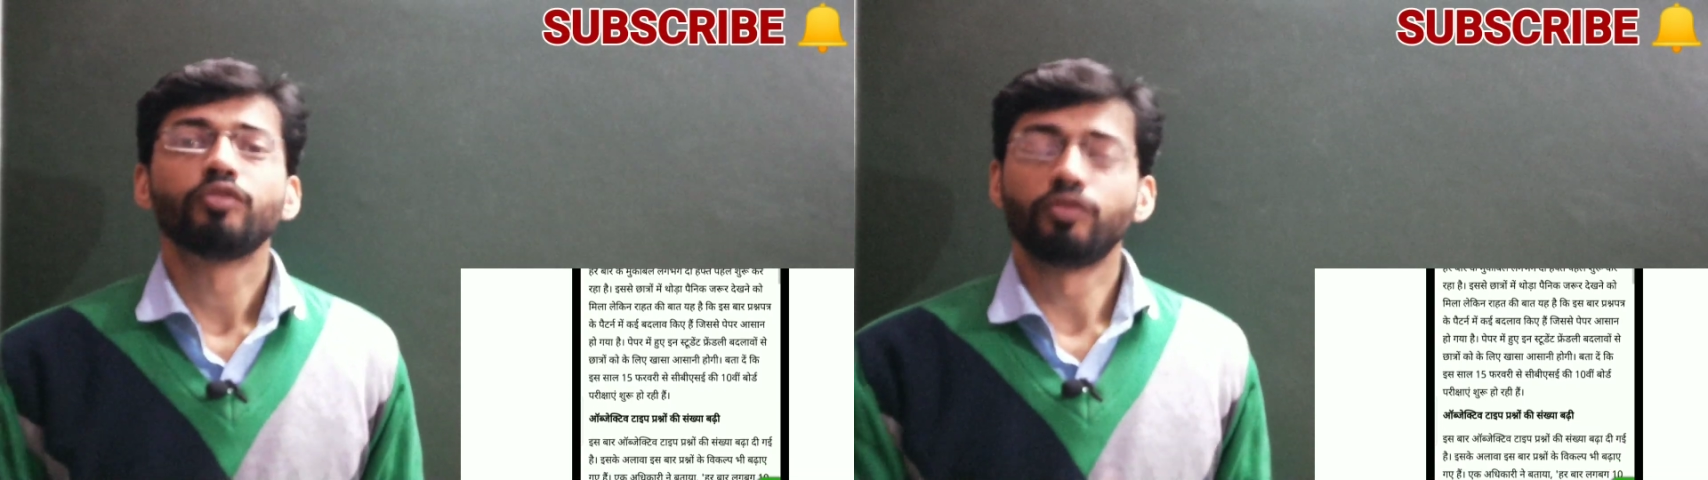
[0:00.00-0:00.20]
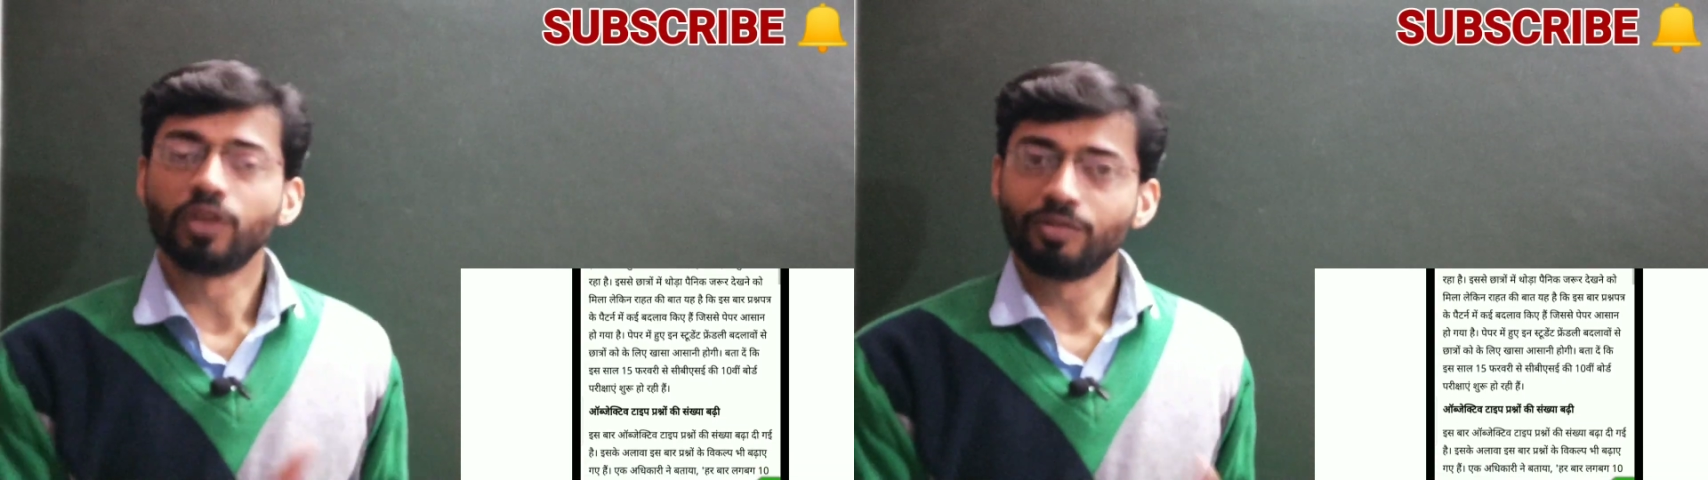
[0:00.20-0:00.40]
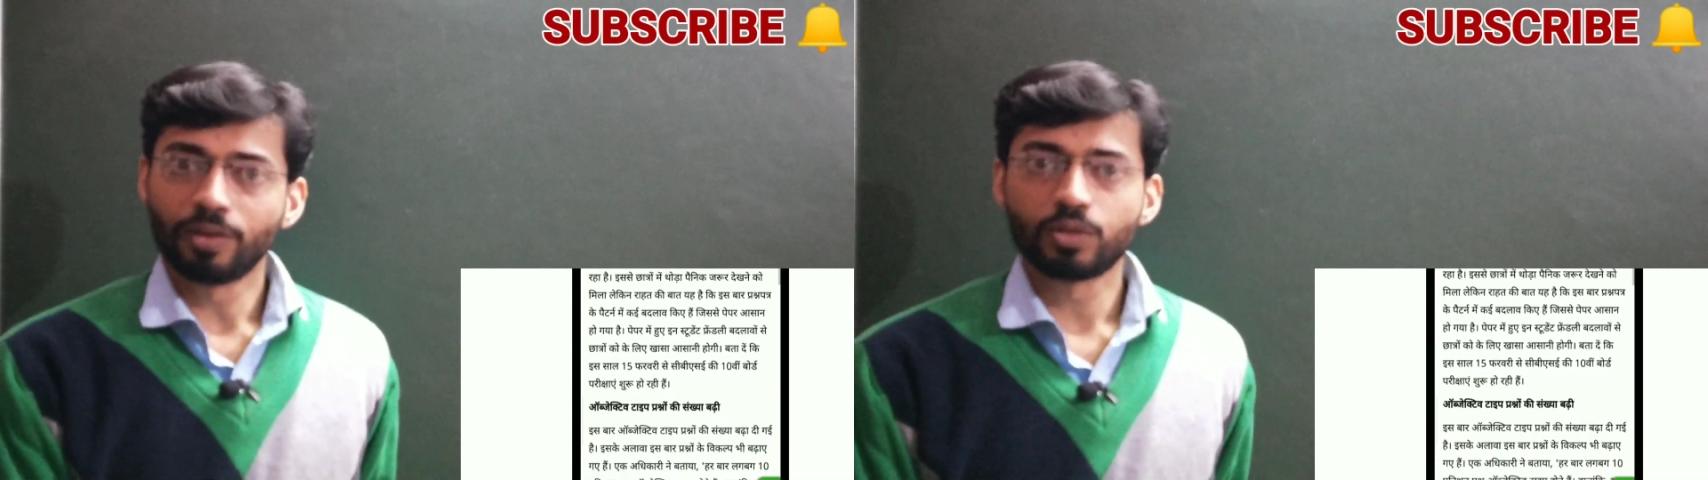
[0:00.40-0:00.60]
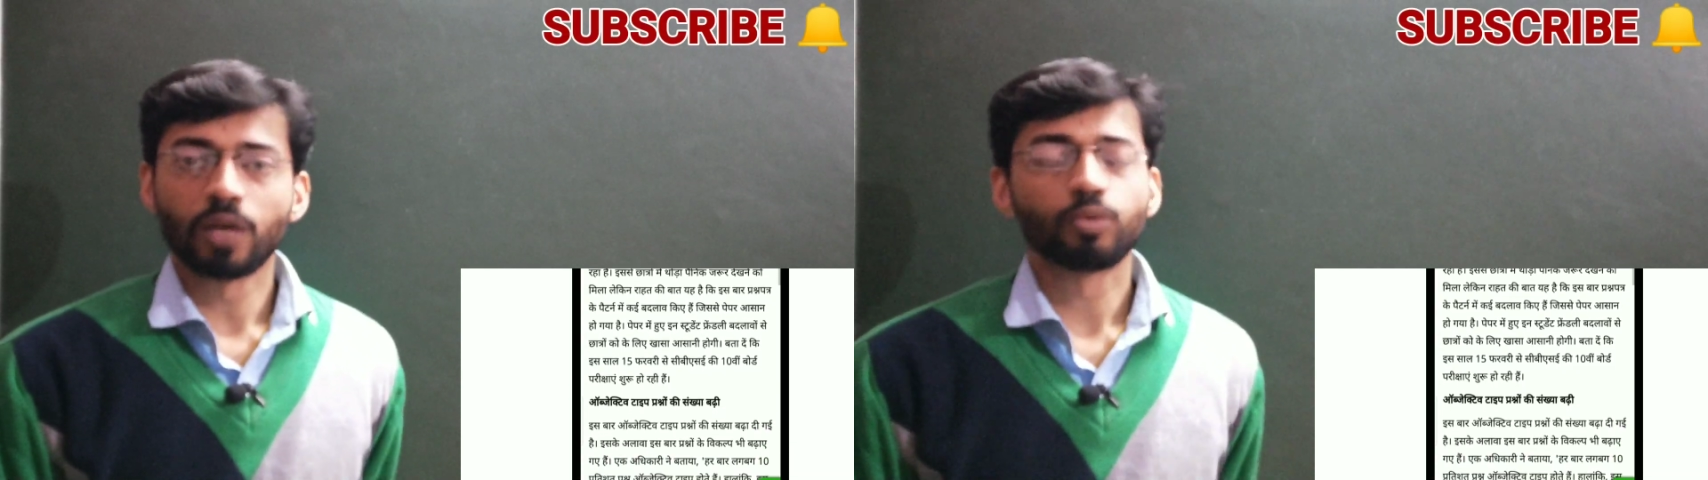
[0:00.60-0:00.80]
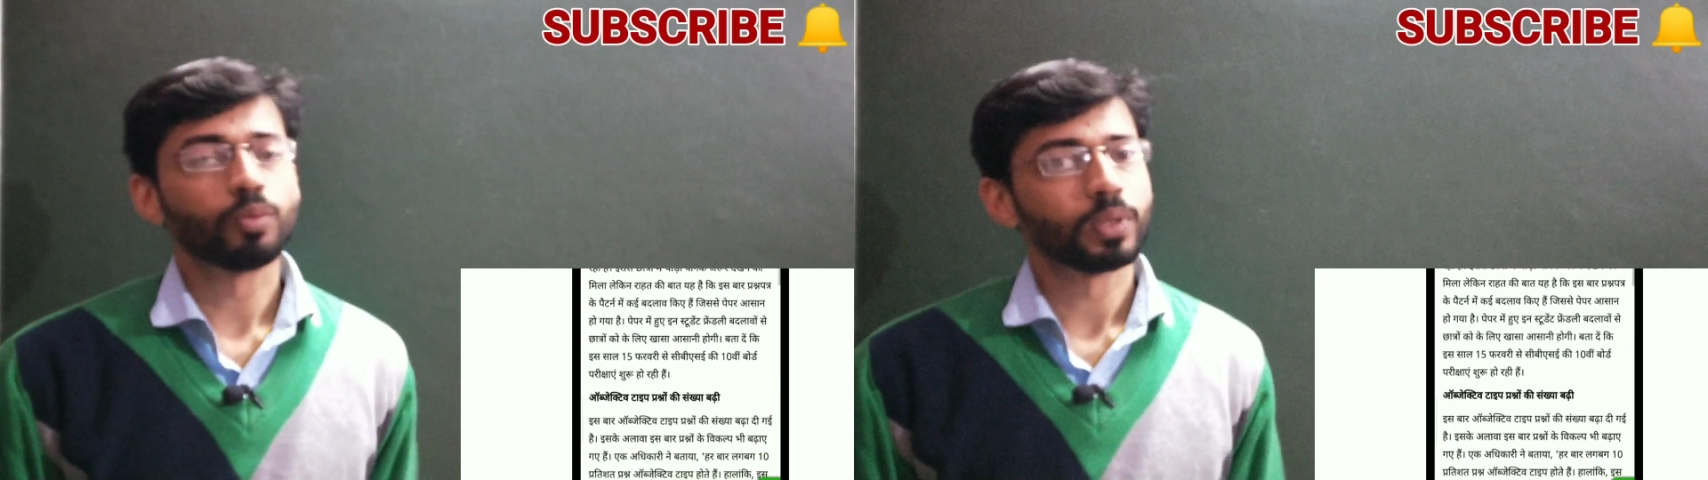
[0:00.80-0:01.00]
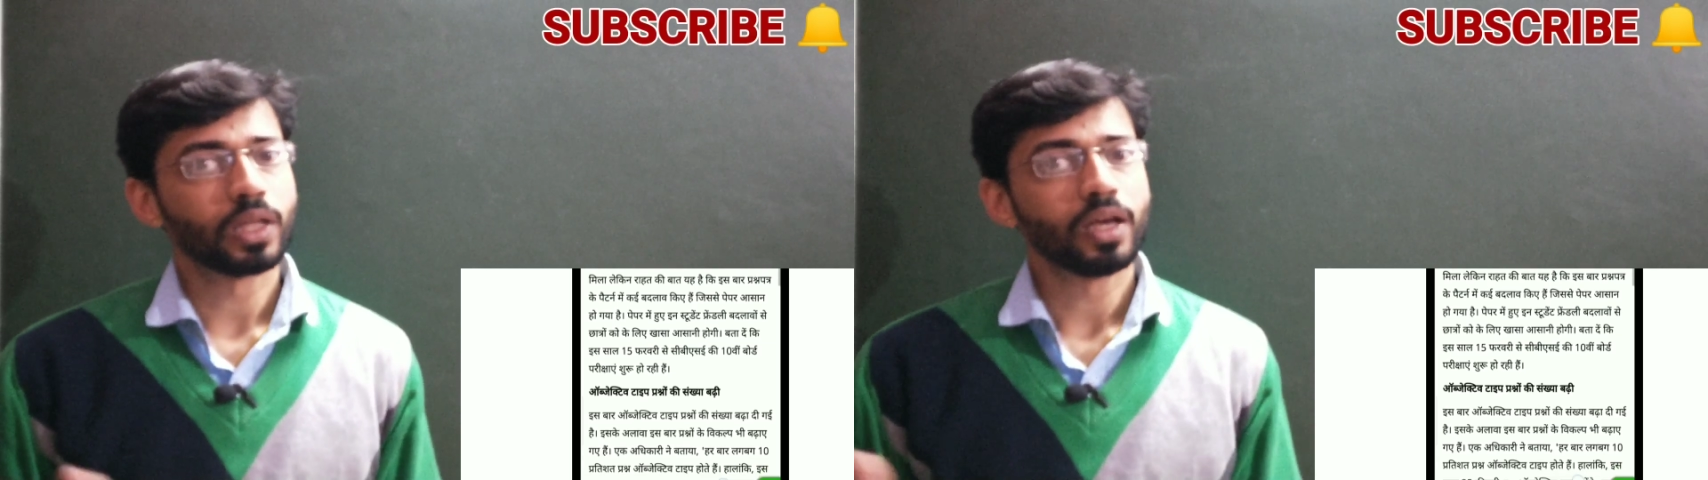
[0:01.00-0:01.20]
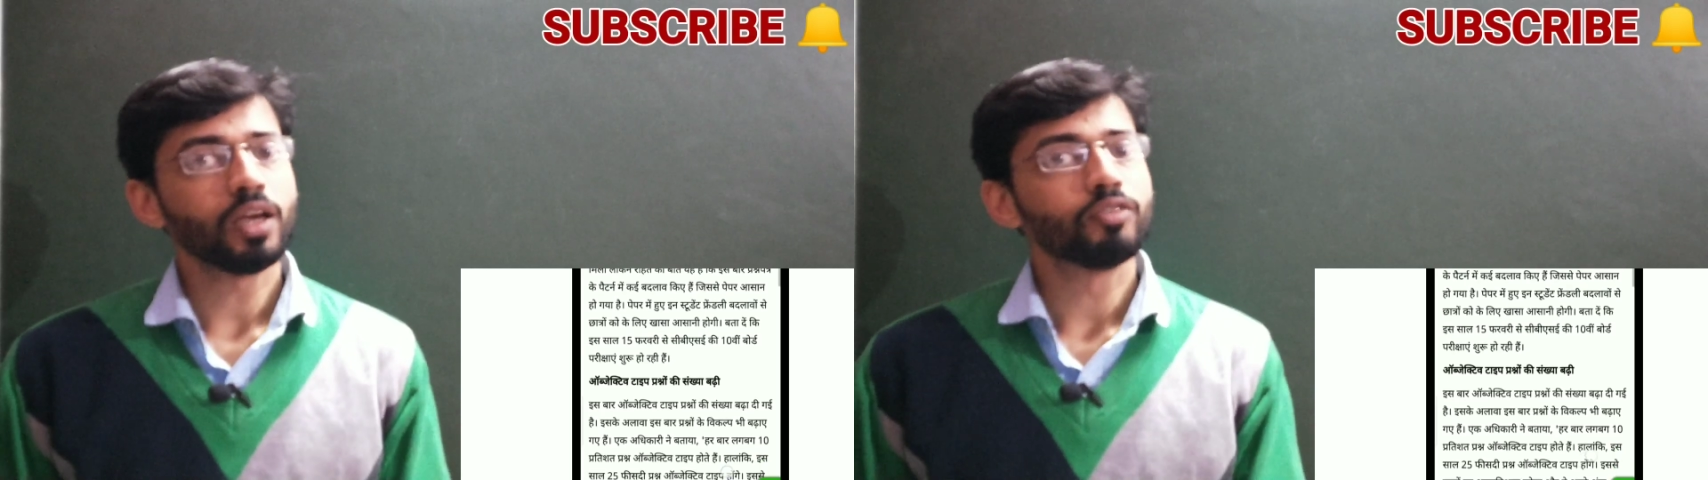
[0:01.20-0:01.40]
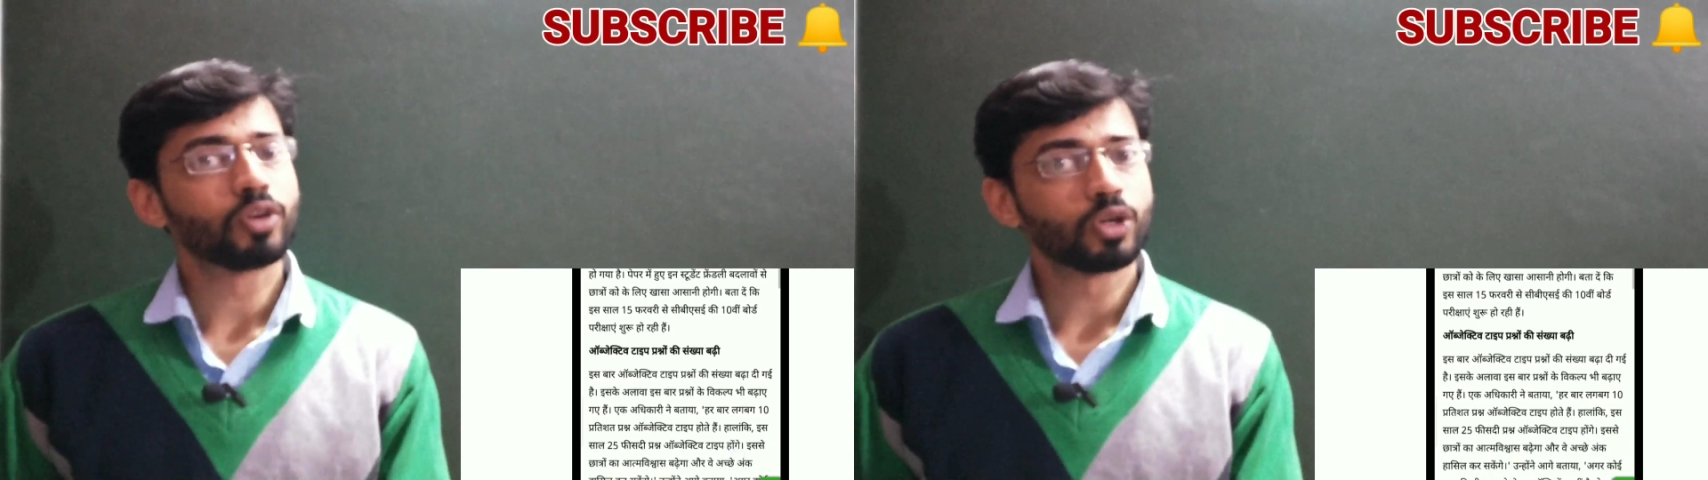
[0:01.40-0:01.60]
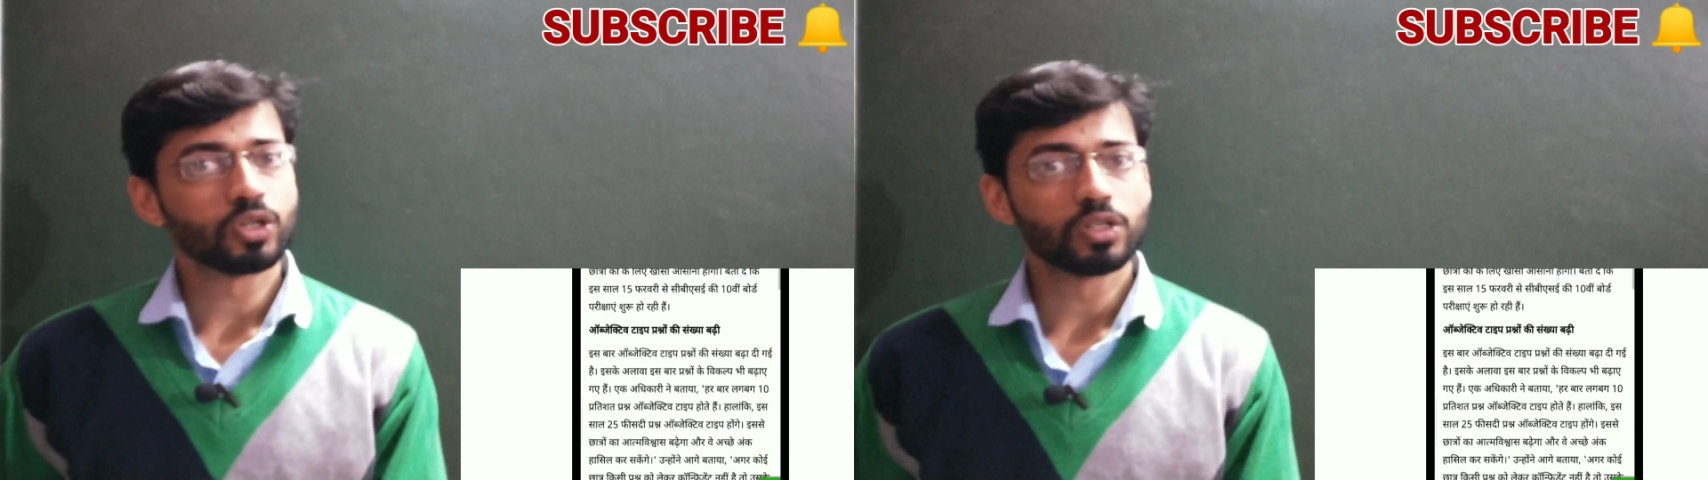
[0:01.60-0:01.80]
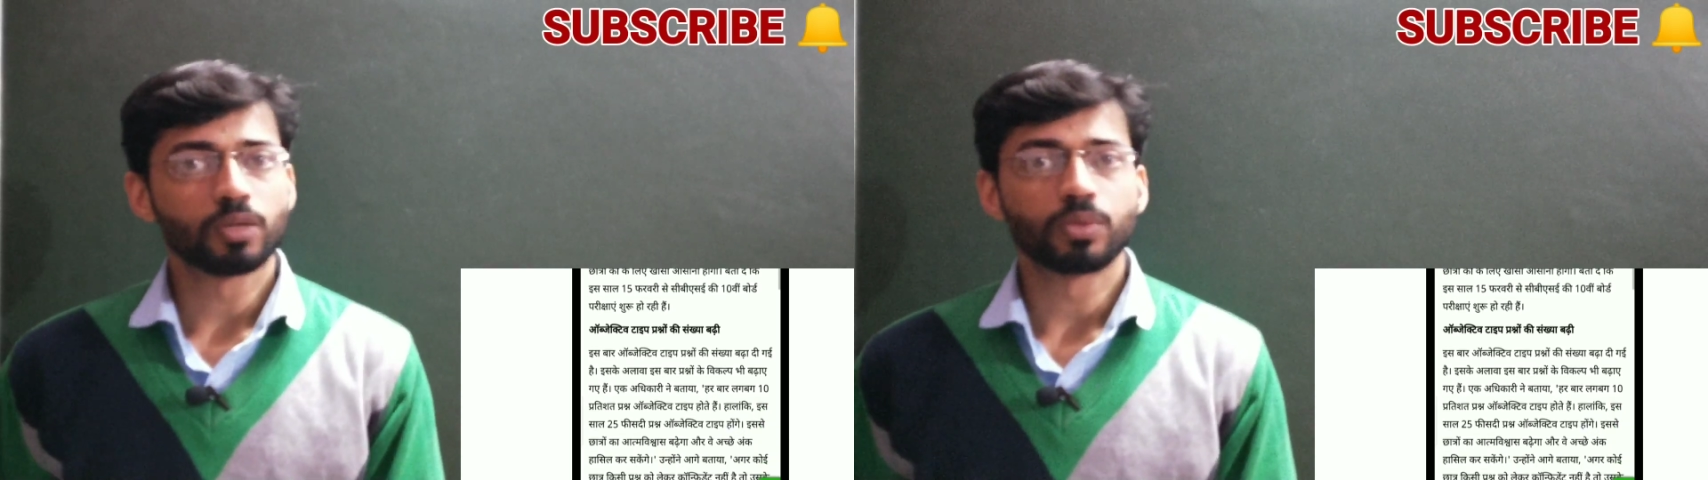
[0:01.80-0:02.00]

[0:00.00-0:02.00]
फिफ्टीन फाइव से आपको पता है वोकेशनल